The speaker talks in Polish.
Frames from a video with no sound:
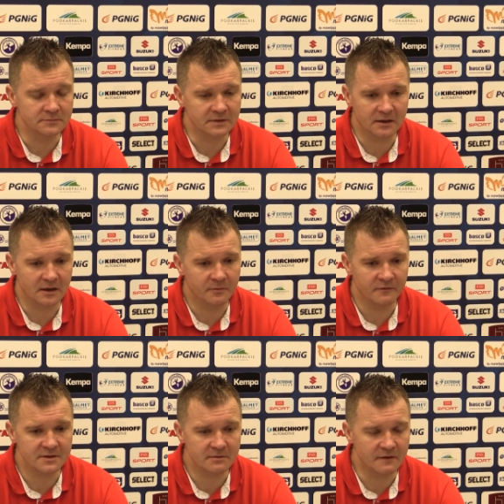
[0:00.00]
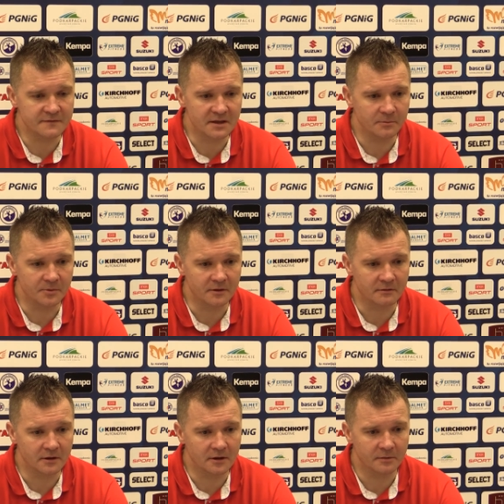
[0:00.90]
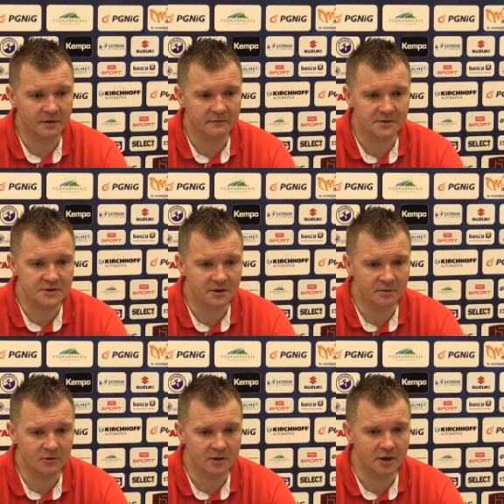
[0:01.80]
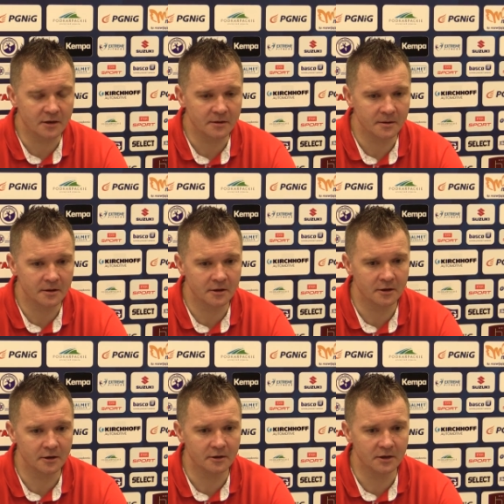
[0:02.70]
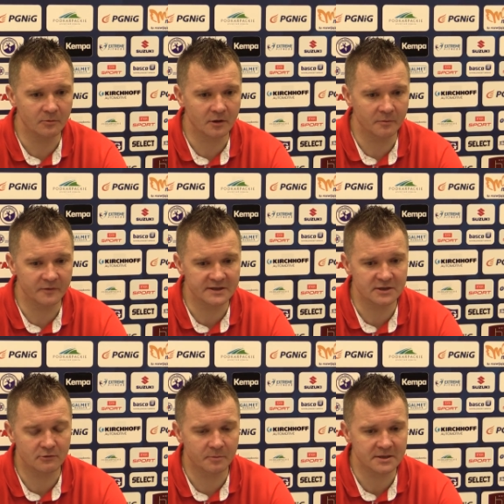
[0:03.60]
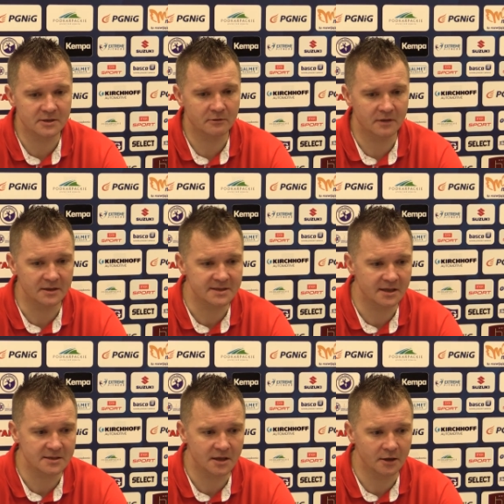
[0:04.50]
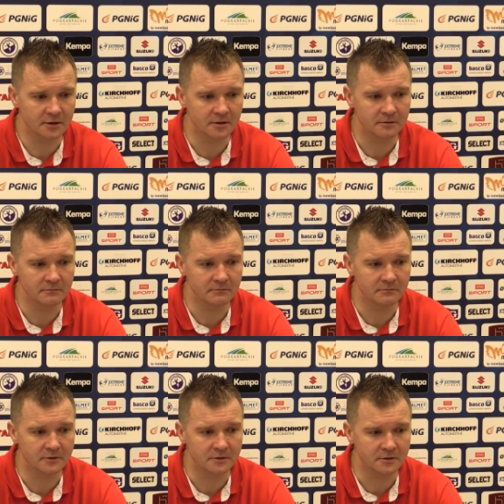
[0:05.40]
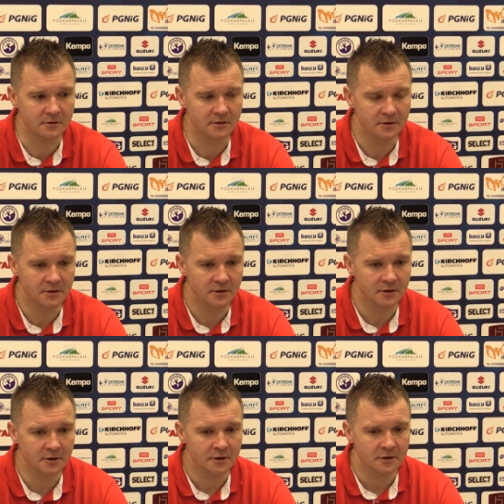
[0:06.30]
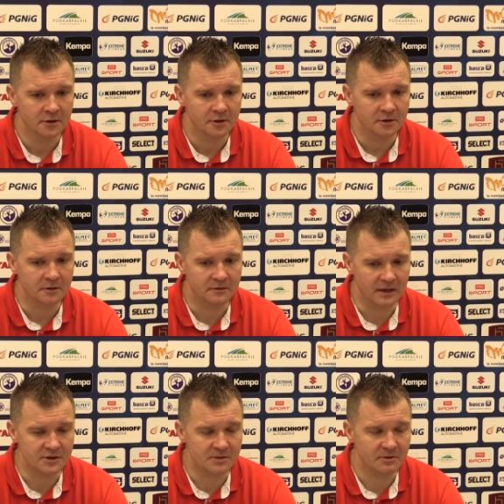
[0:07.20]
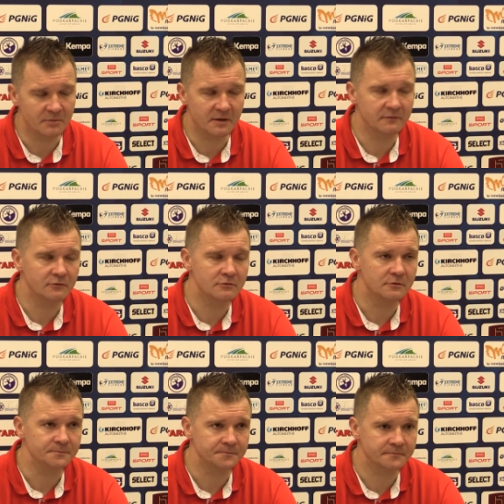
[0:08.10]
Tak jak powiedziałem na wstępie, tutaj naprawdę dzisiaj nie mogę, nie mogę powiedzieć, że chłopacy nie oddali serca, bo dali siebie naprawdę dużo.